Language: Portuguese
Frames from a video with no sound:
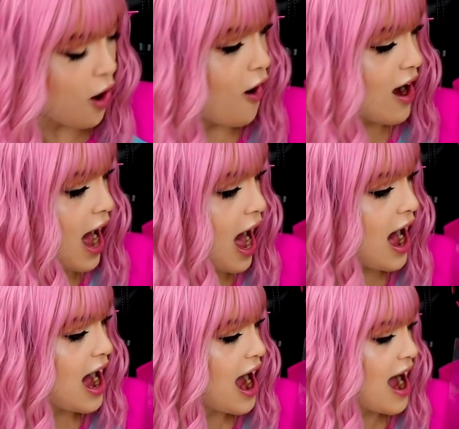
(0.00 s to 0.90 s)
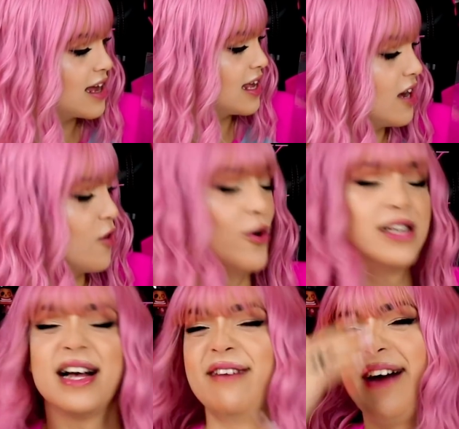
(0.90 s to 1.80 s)
ó. Ai, que
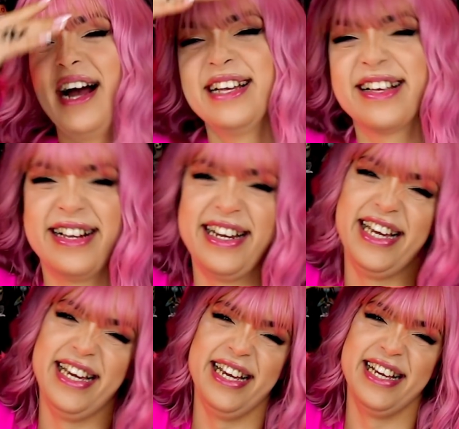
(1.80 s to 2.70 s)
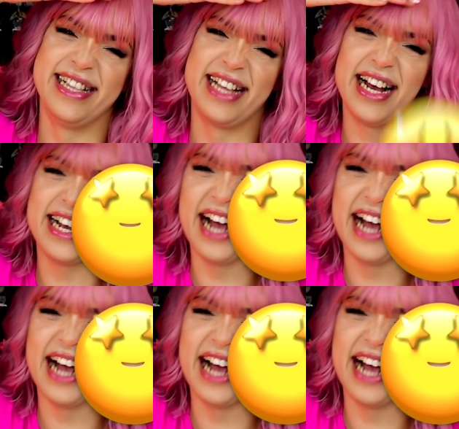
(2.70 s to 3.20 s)
coisa mais linda,